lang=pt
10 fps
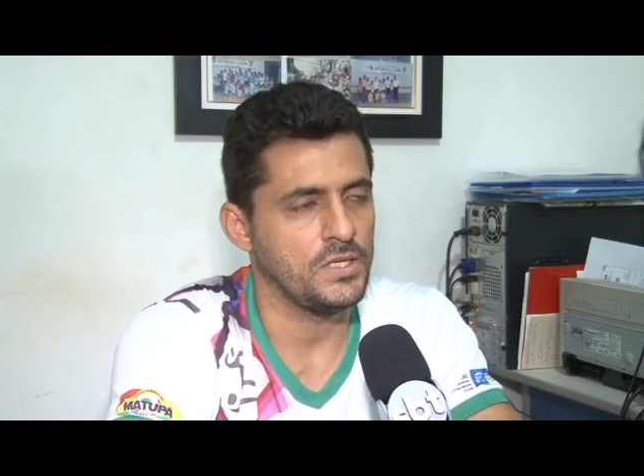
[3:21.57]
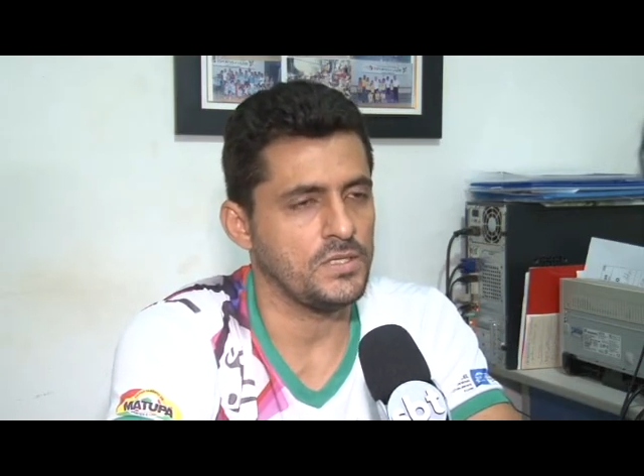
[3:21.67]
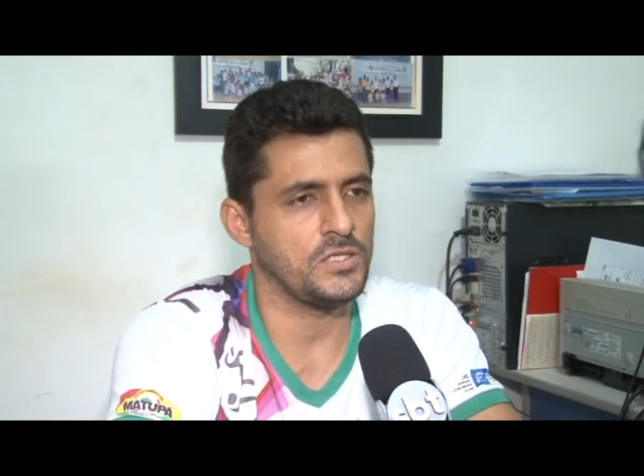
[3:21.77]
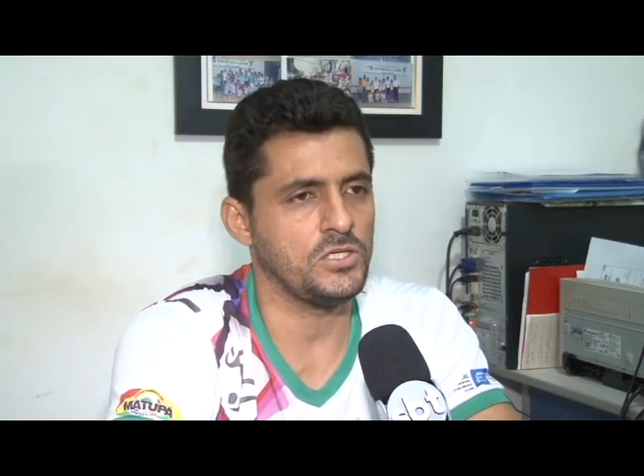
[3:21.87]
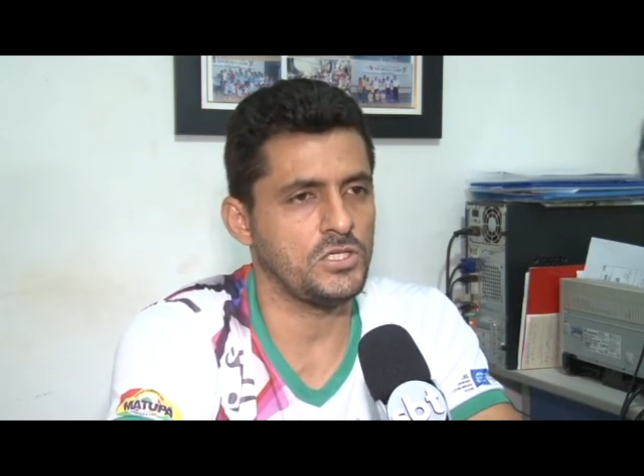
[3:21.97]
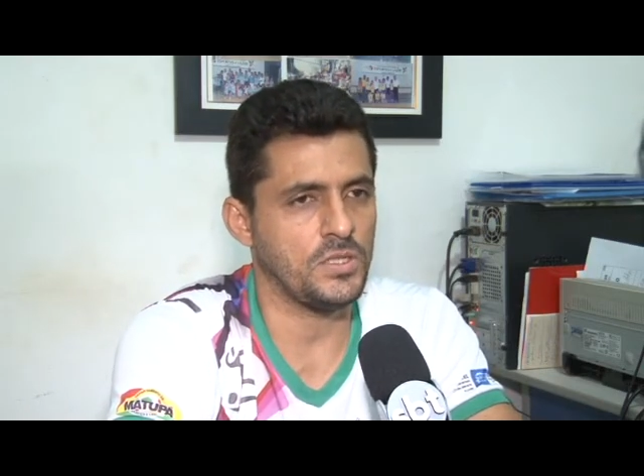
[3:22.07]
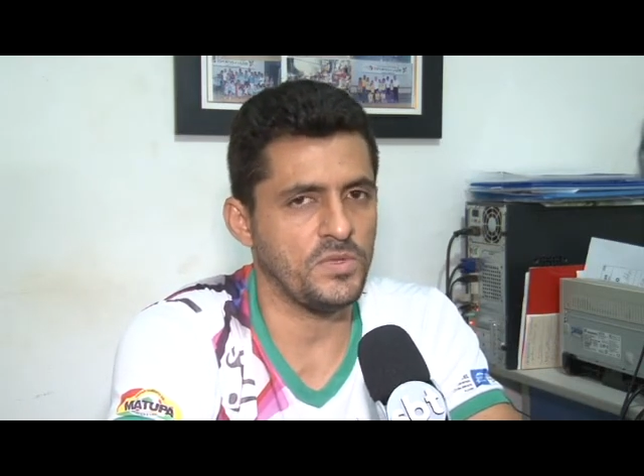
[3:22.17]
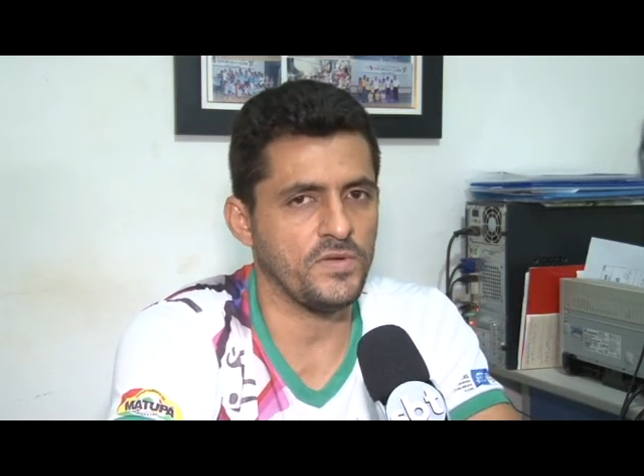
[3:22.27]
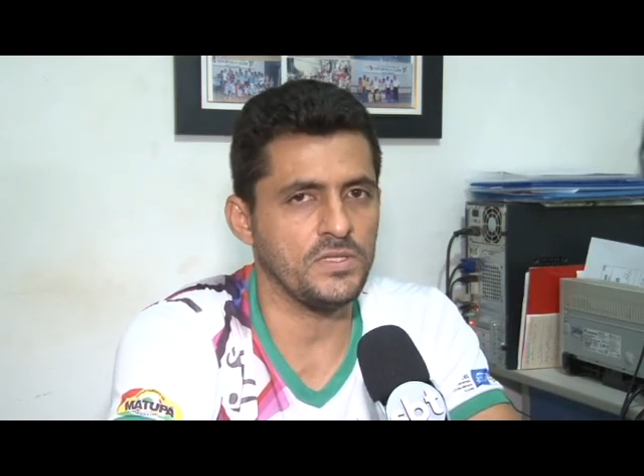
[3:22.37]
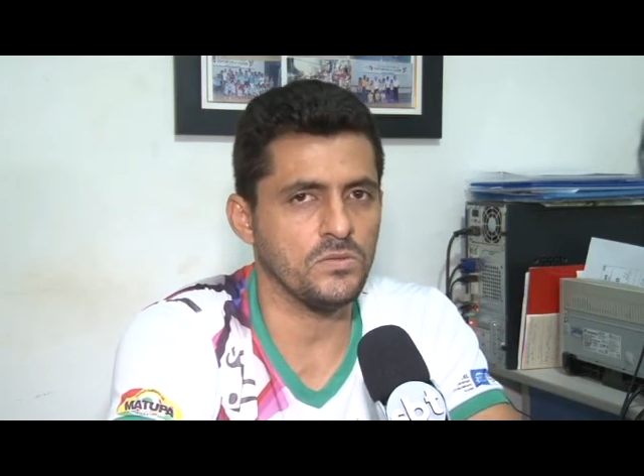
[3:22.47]
E a gente
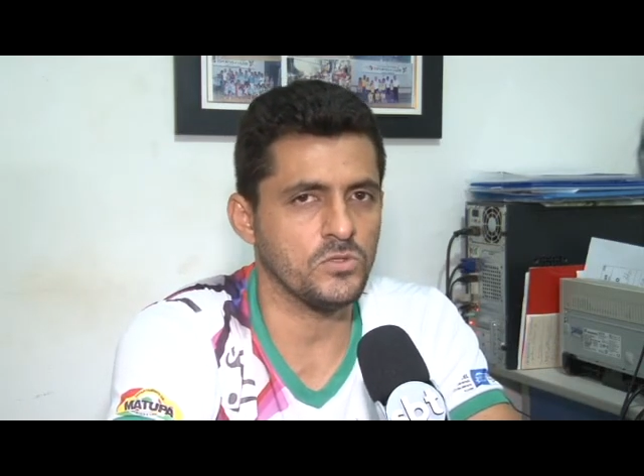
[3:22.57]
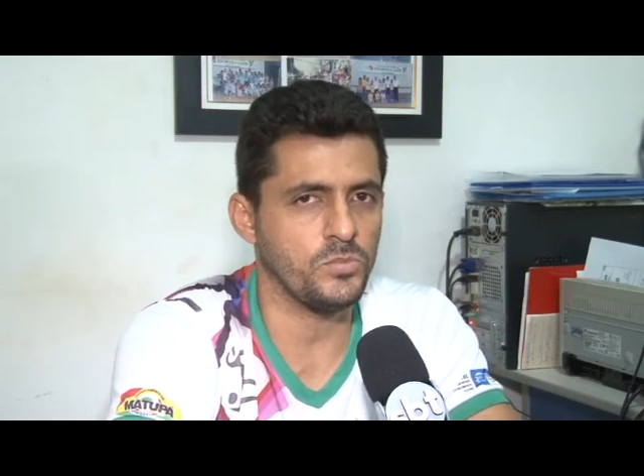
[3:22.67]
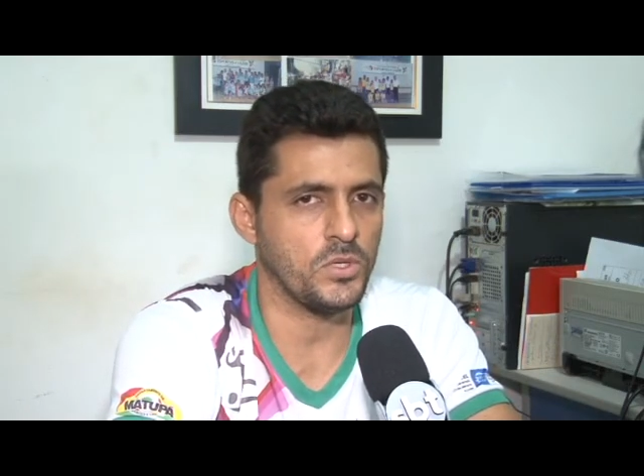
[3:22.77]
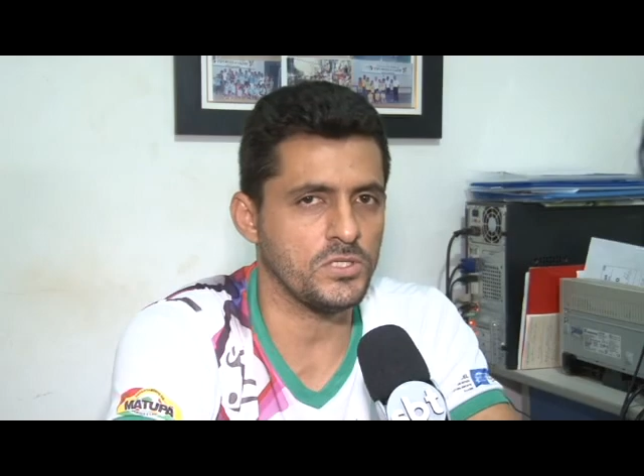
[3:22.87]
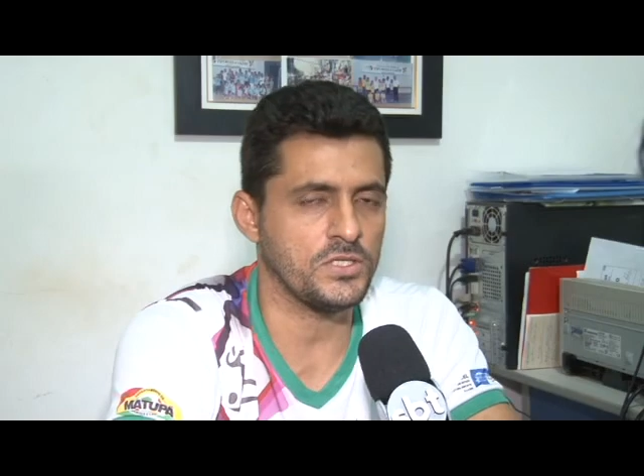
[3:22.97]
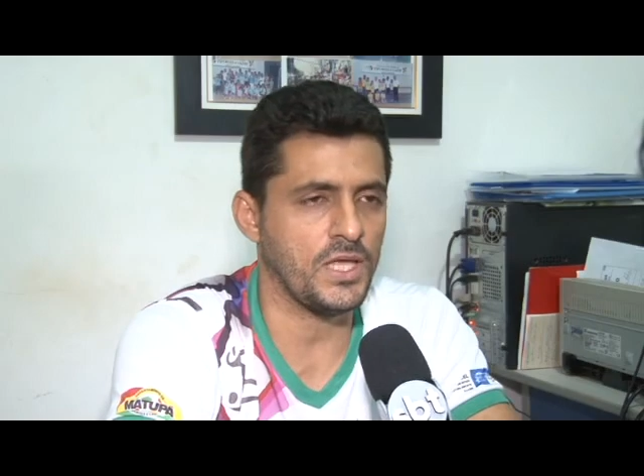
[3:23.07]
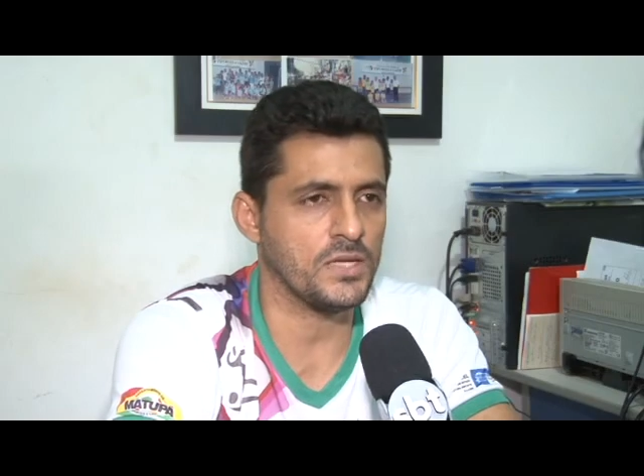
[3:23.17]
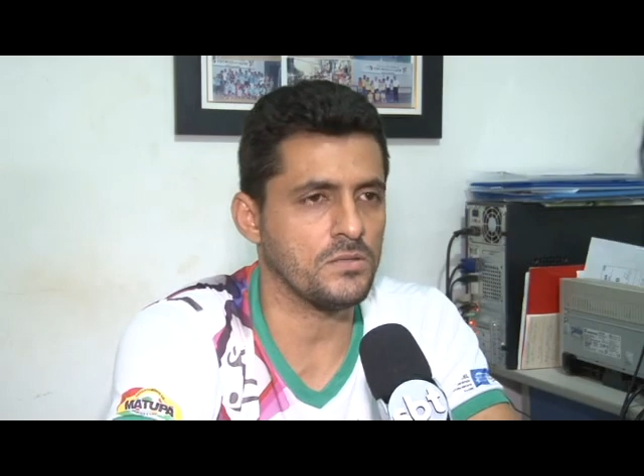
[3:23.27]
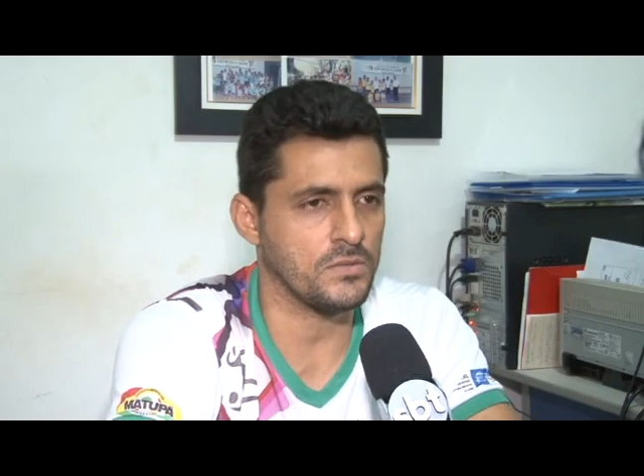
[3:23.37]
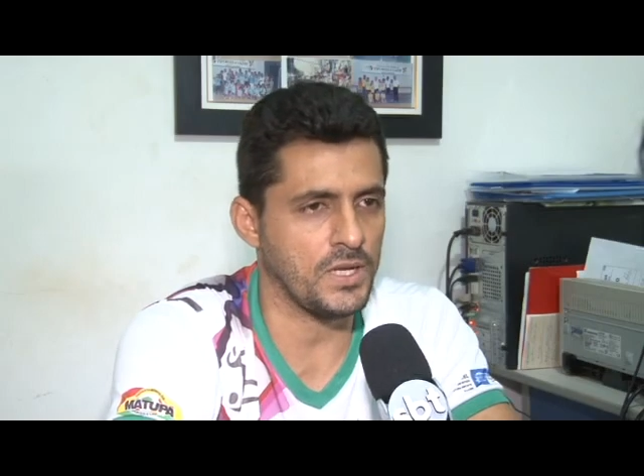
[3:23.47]
também vai dar um suporte
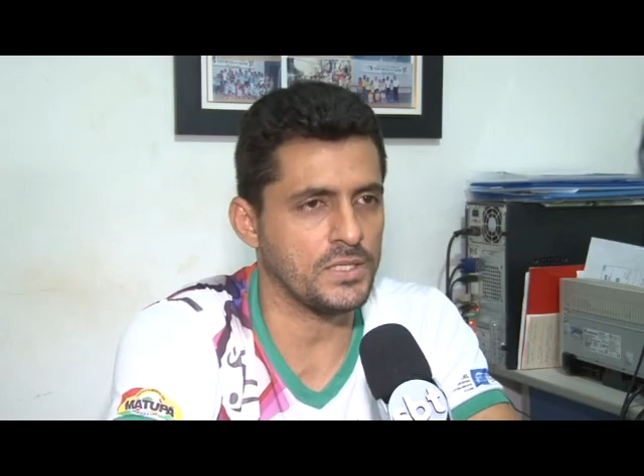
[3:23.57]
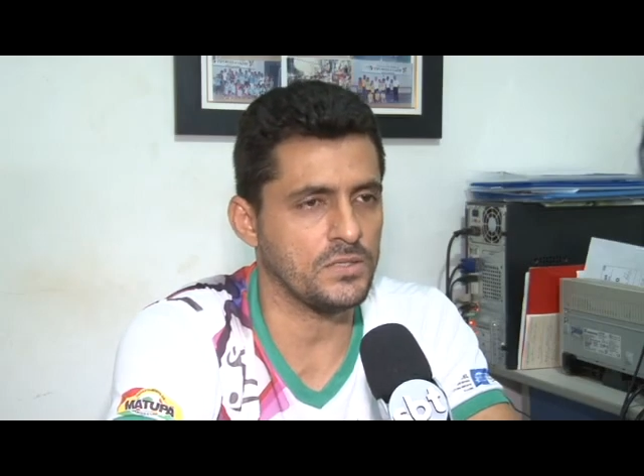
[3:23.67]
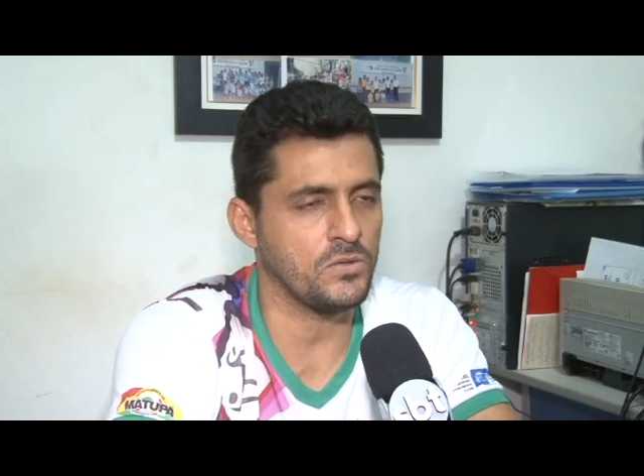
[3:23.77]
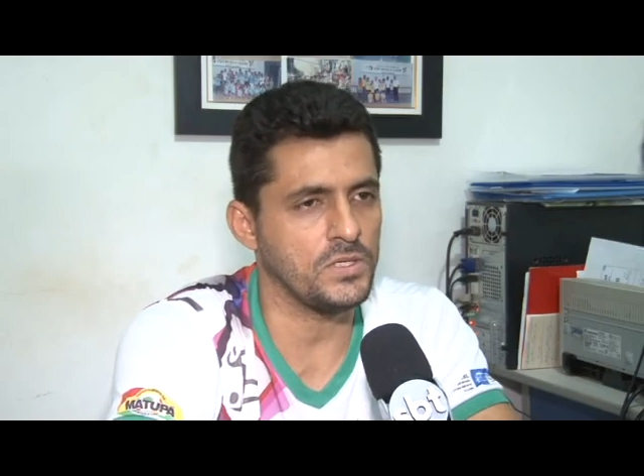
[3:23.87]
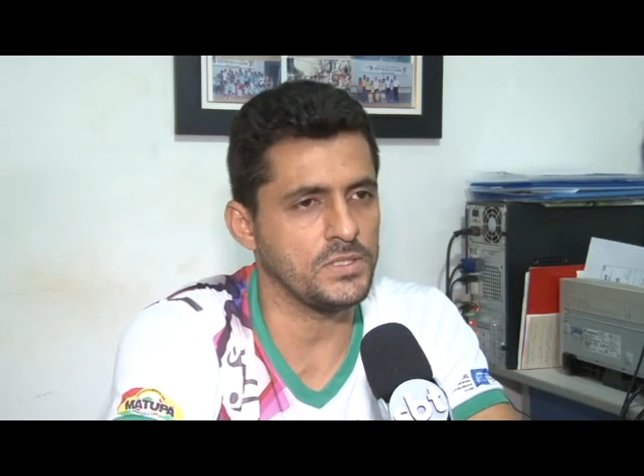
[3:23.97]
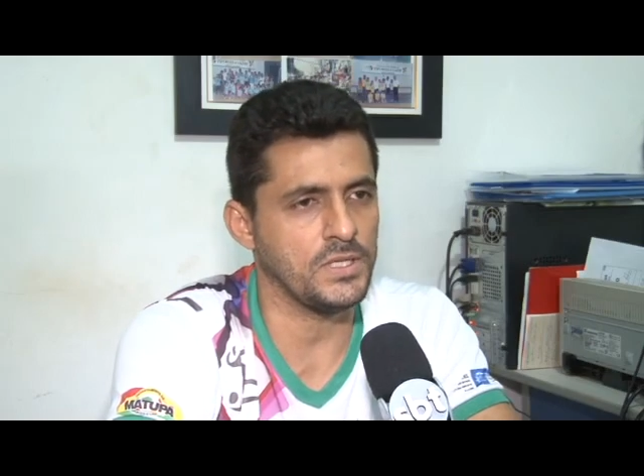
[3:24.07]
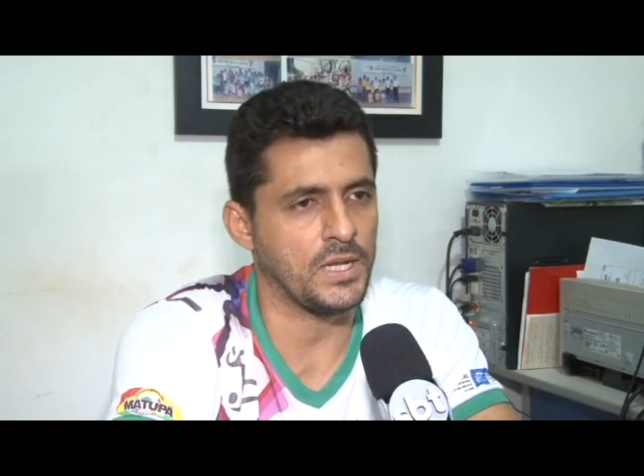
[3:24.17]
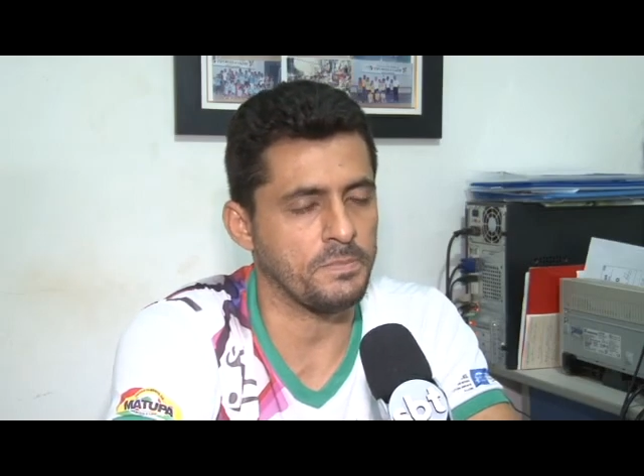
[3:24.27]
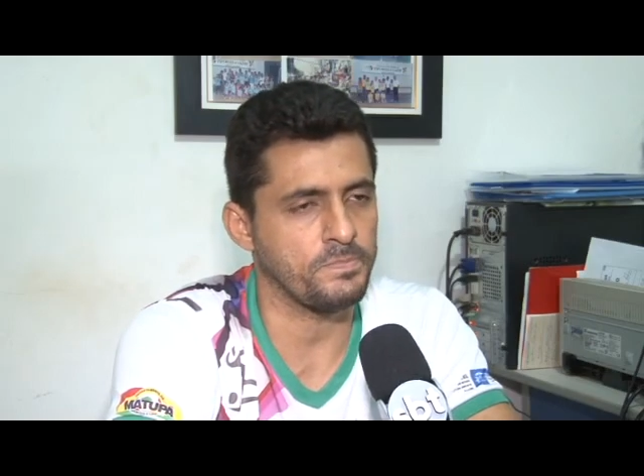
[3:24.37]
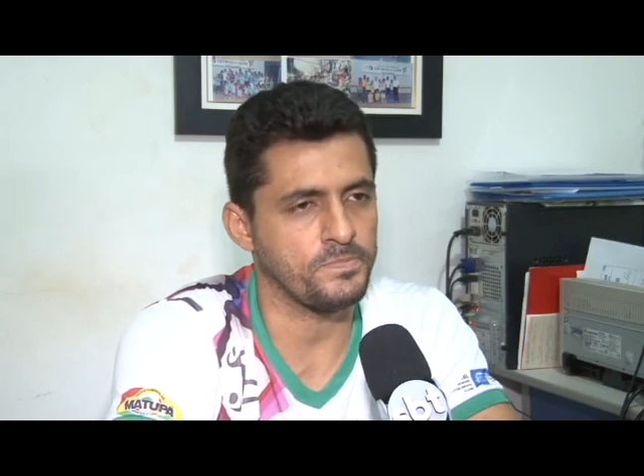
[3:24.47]
técnico lá na corrida
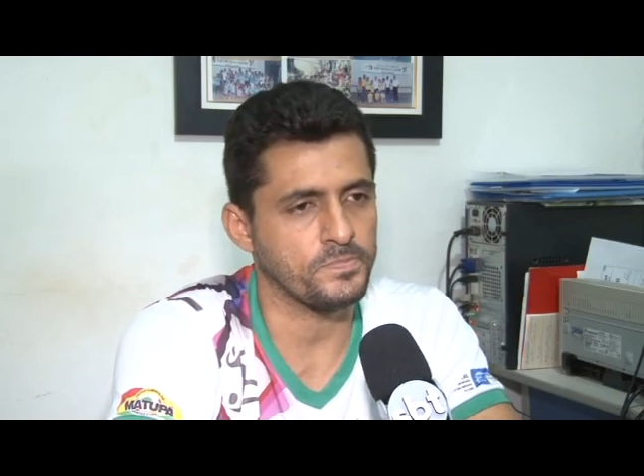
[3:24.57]
lá.